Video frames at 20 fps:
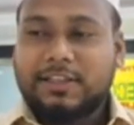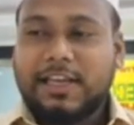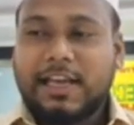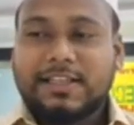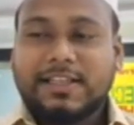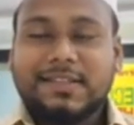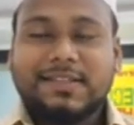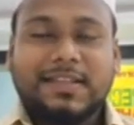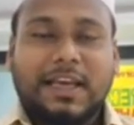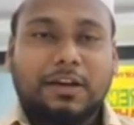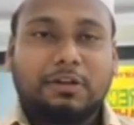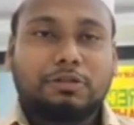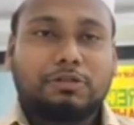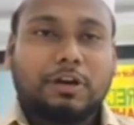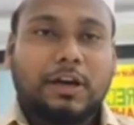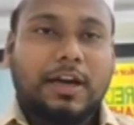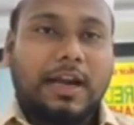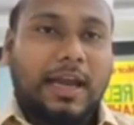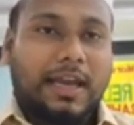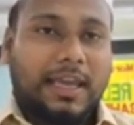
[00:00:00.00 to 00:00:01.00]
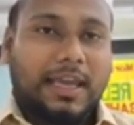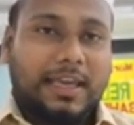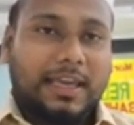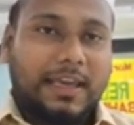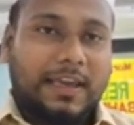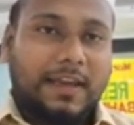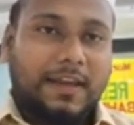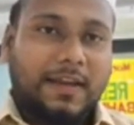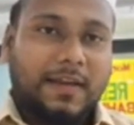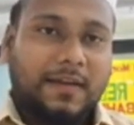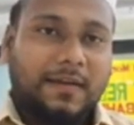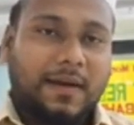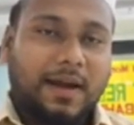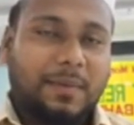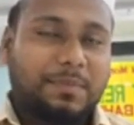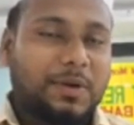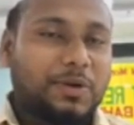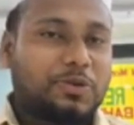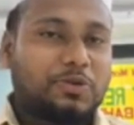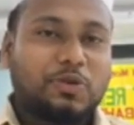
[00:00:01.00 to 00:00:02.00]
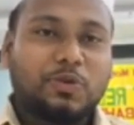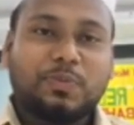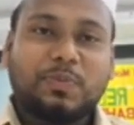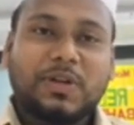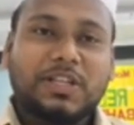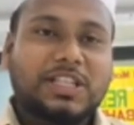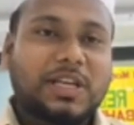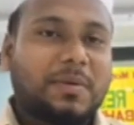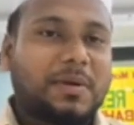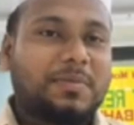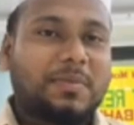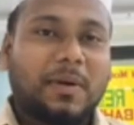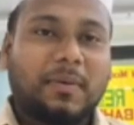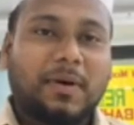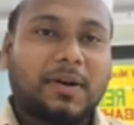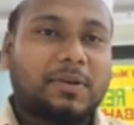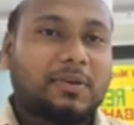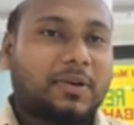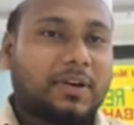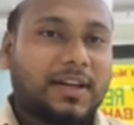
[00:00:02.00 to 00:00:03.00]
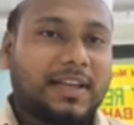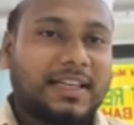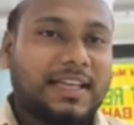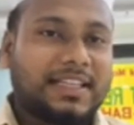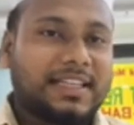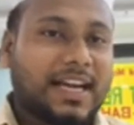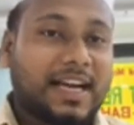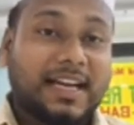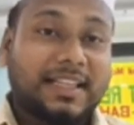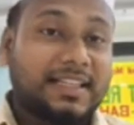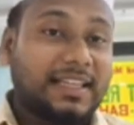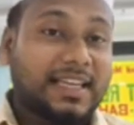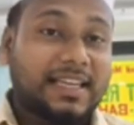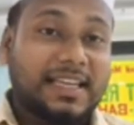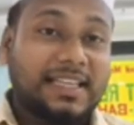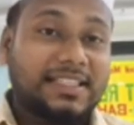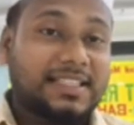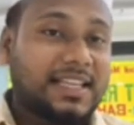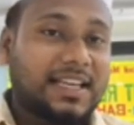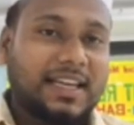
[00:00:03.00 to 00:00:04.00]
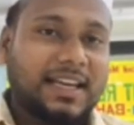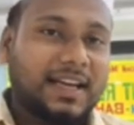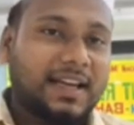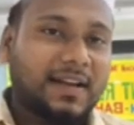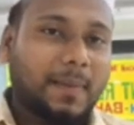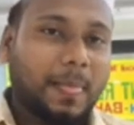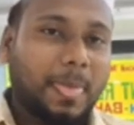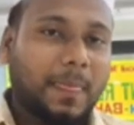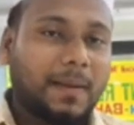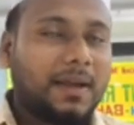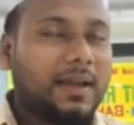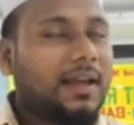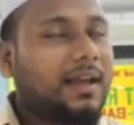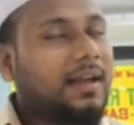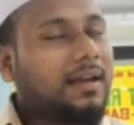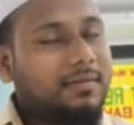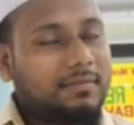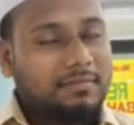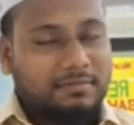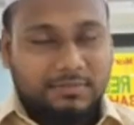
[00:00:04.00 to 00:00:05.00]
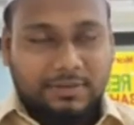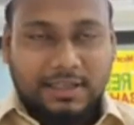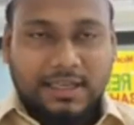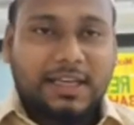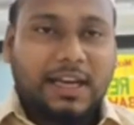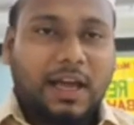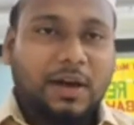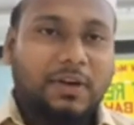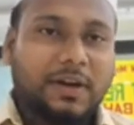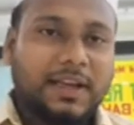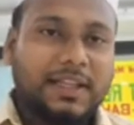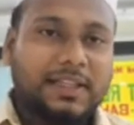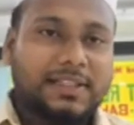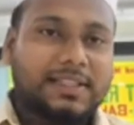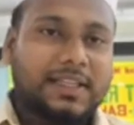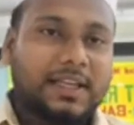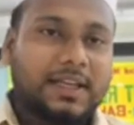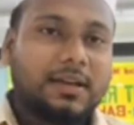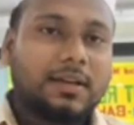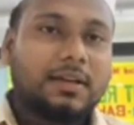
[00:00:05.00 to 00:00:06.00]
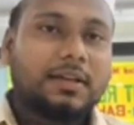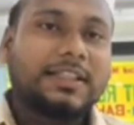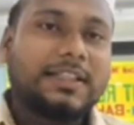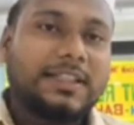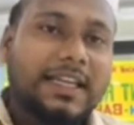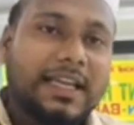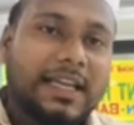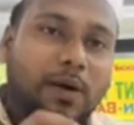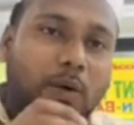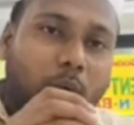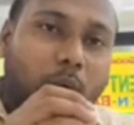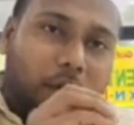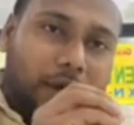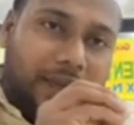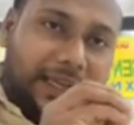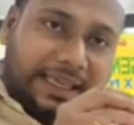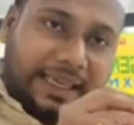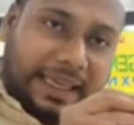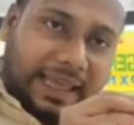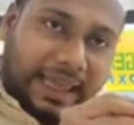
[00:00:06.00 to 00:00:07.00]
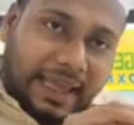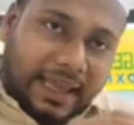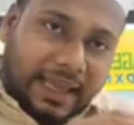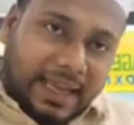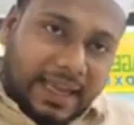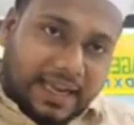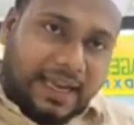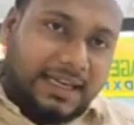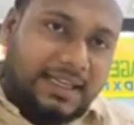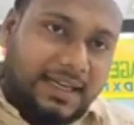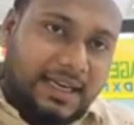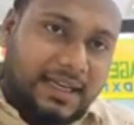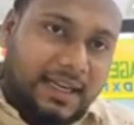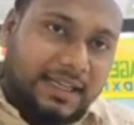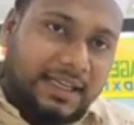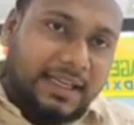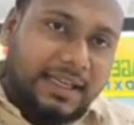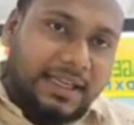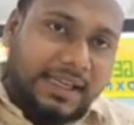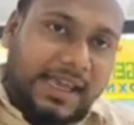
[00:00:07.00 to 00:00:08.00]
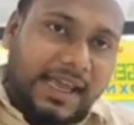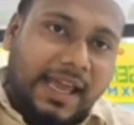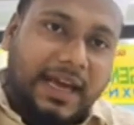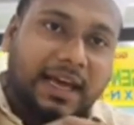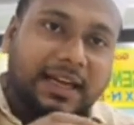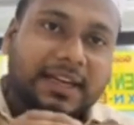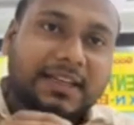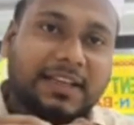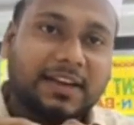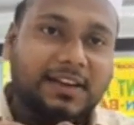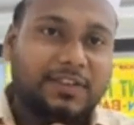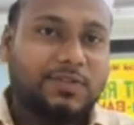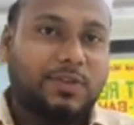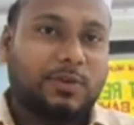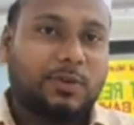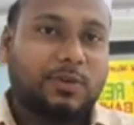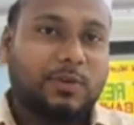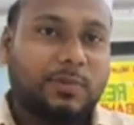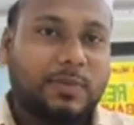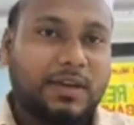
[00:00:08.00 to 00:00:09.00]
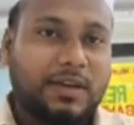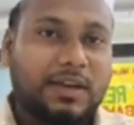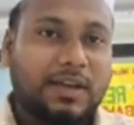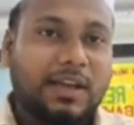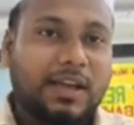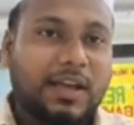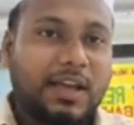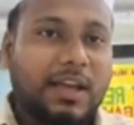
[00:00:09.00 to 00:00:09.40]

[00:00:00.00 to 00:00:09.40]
ডিএক্সএন চালু করার আগে কি আপনি টুথপেস্ট সাবান ব্যবহার করেননি টাকা দিয়ে কিনছেন না কিনা হয়েছে ঠিক ওই কেনাকাটাটাই এখানে ট্রান্সফার করবেন